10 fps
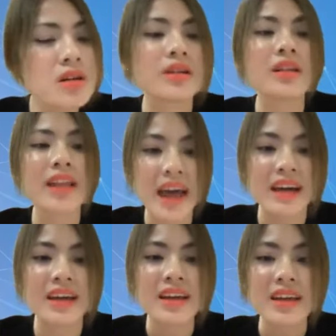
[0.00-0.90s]
gửi ngân
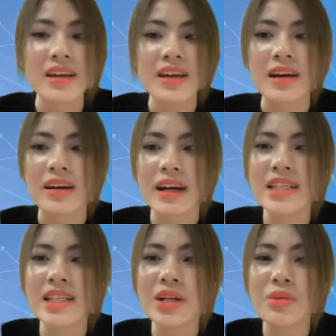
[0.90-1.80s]
hàng anh
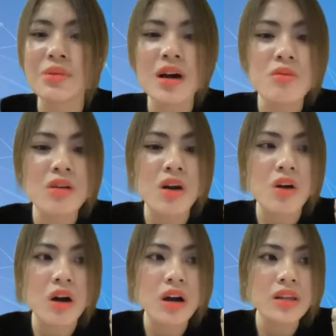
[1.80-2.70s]
chị cũng không
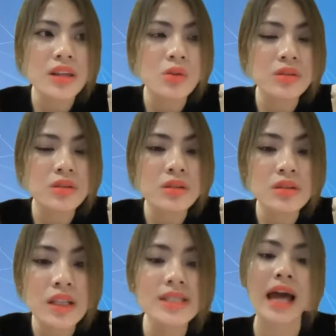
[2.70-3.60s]
có đầu tư
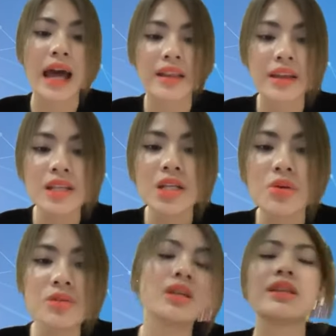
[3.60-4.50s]
tích sản, anh chị
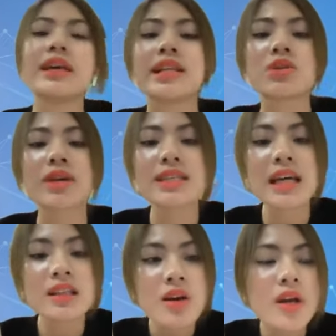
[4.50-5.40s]
cũng chỉ để trong kết
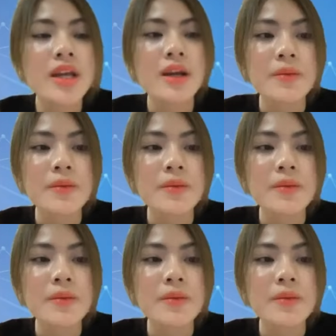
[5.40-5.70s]
sắt thôi.